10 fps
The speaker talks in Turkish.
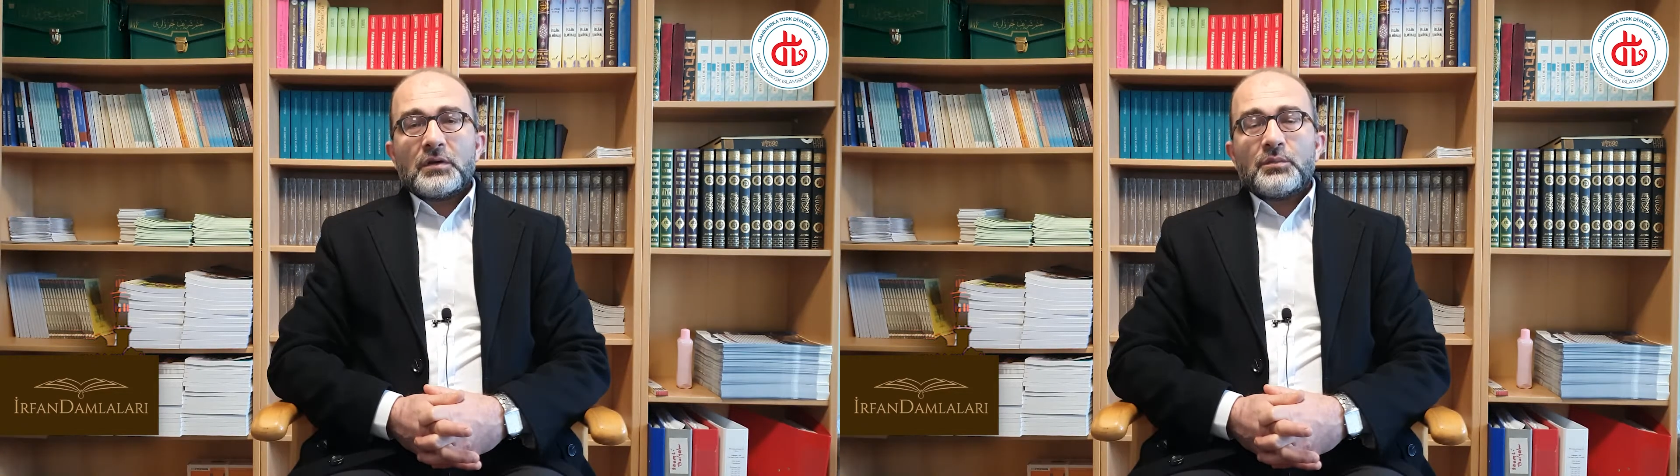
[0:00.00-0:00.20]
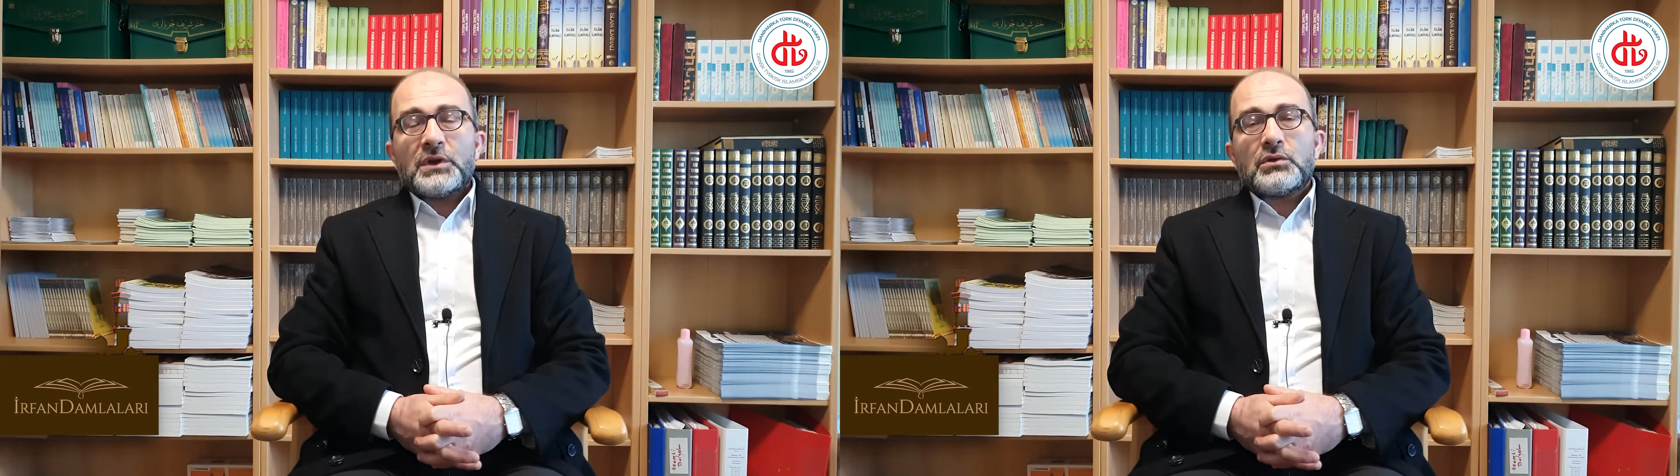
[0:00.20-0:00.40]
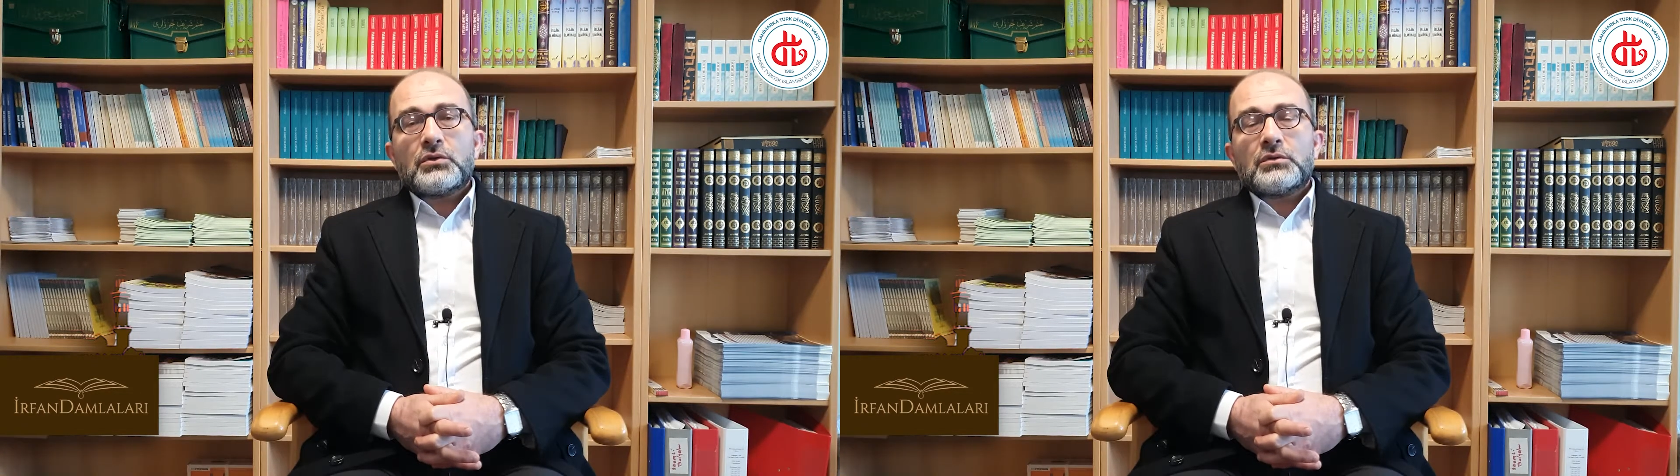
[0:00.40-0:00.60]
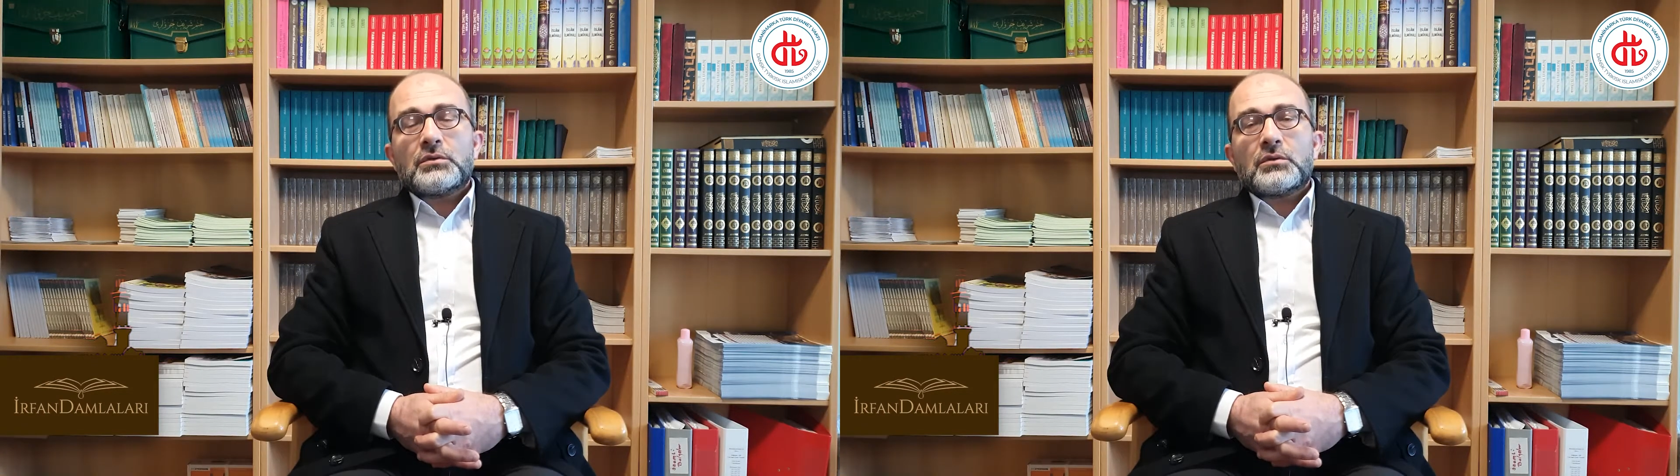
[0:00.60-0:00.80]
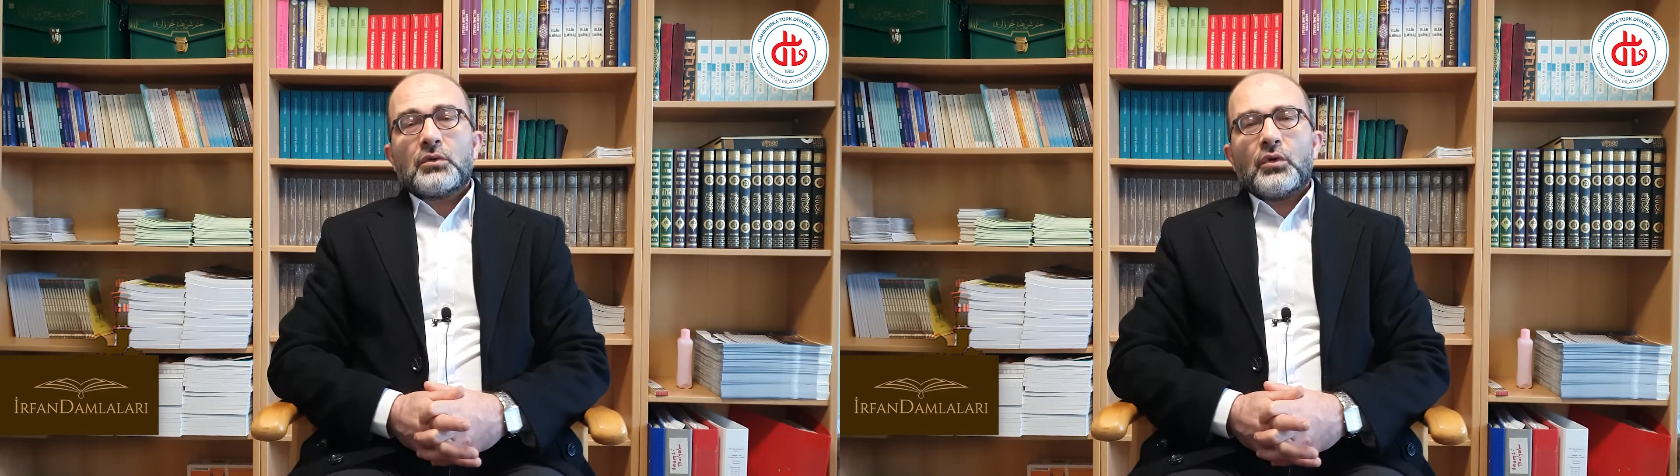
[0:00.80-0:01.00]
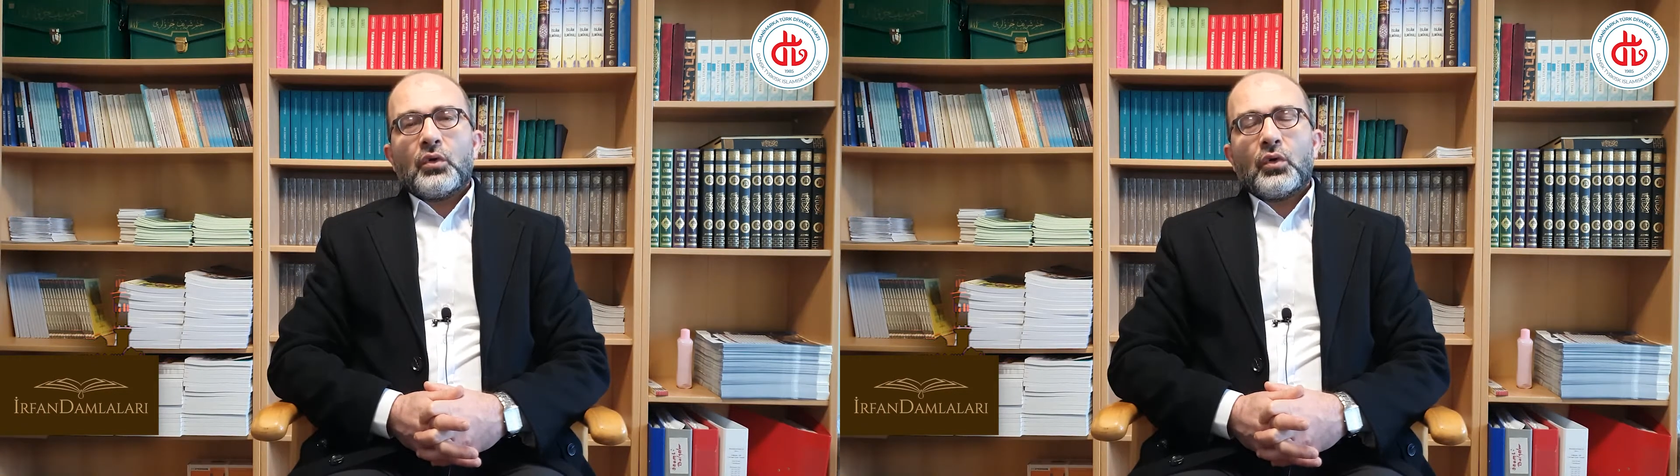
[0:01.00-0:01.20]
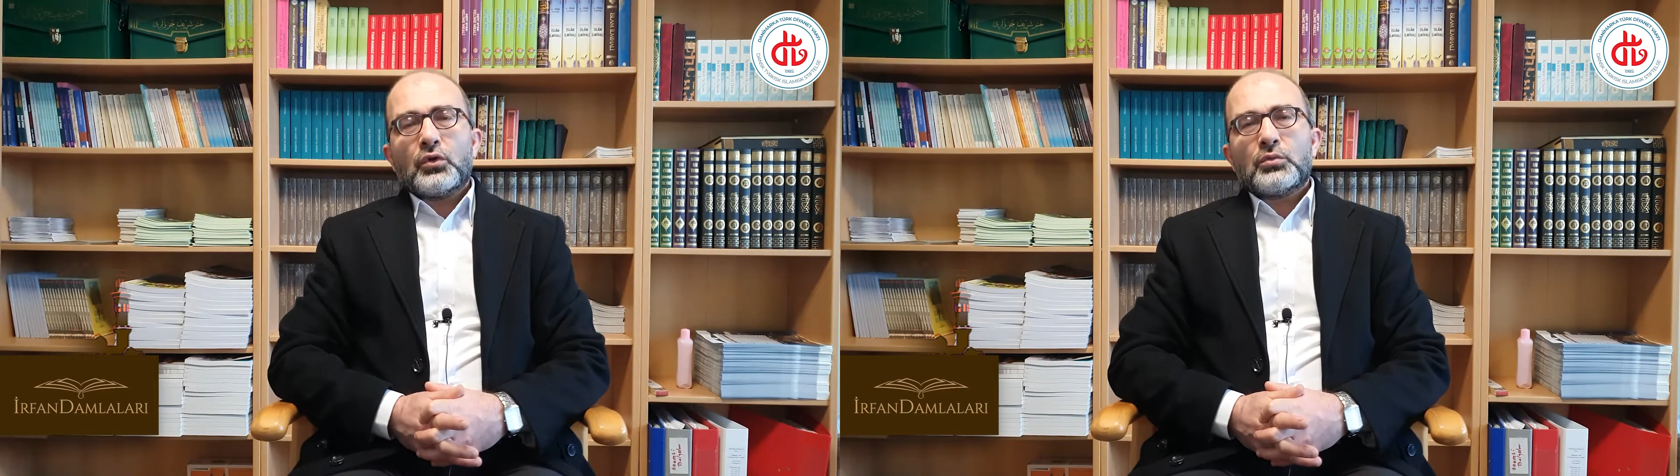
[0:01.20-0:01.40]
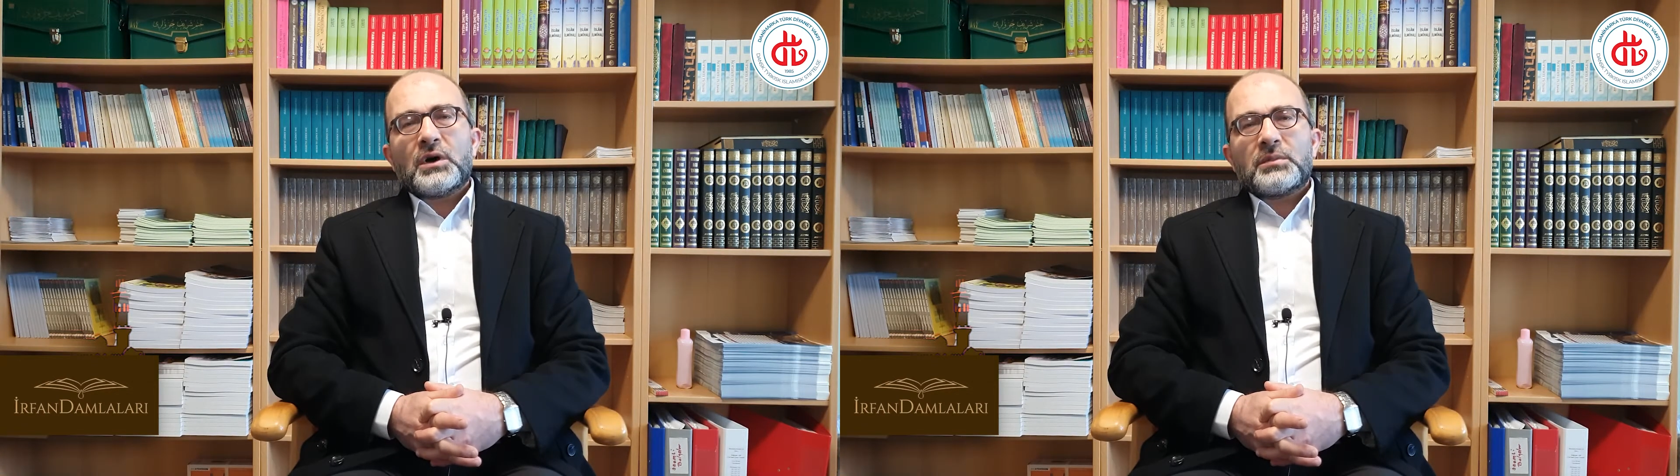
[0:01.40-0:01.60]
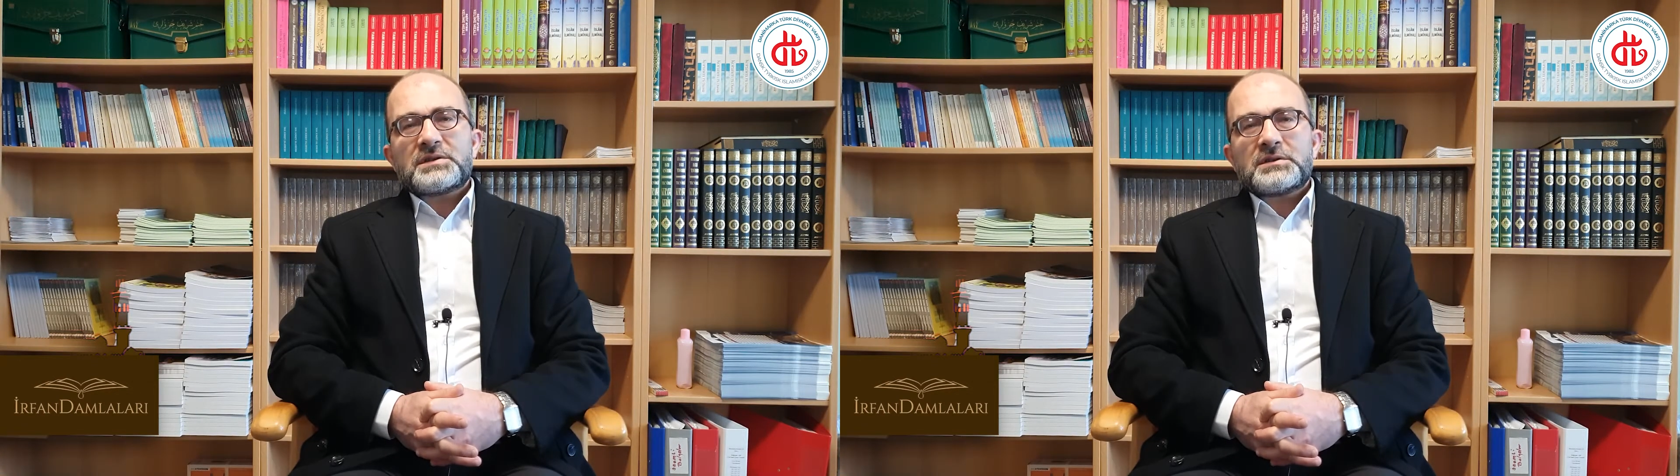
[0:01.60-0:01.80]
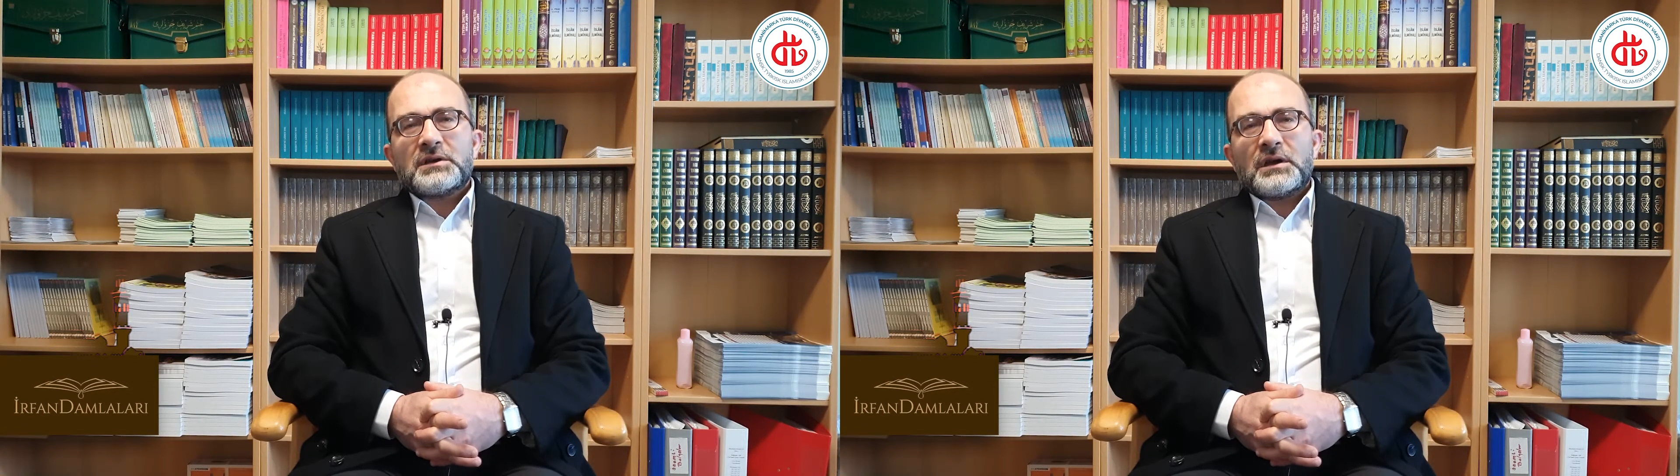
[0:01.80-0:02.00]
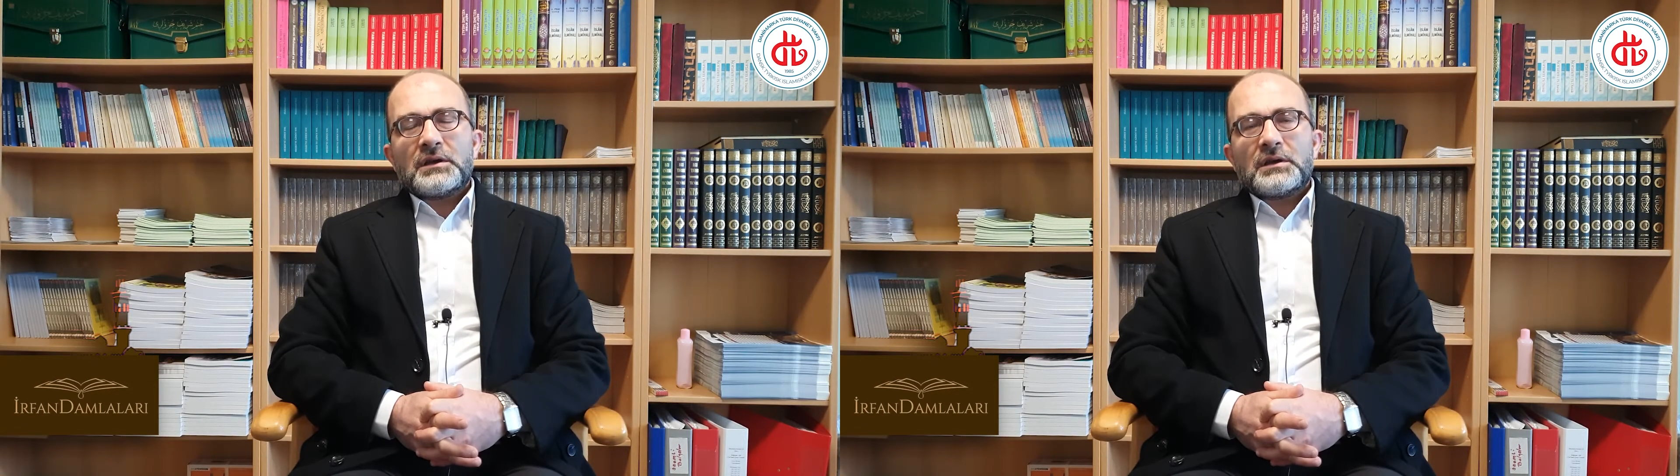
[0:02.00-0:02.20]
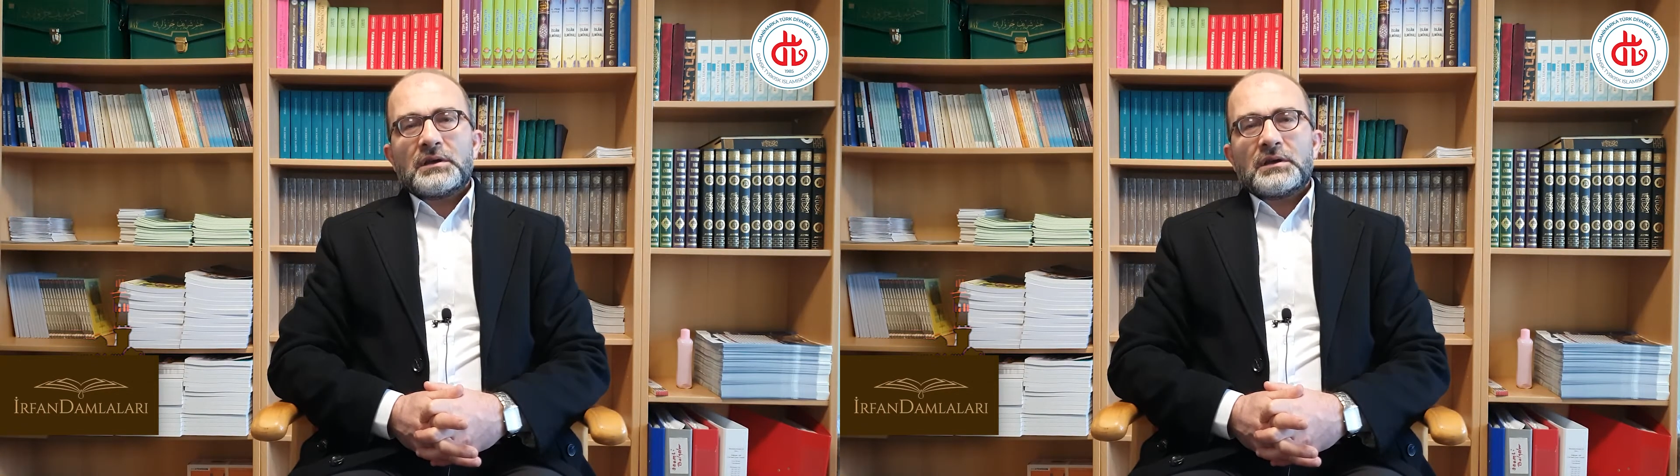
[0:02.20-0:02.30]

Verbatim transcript: Bir gün oğlu babasına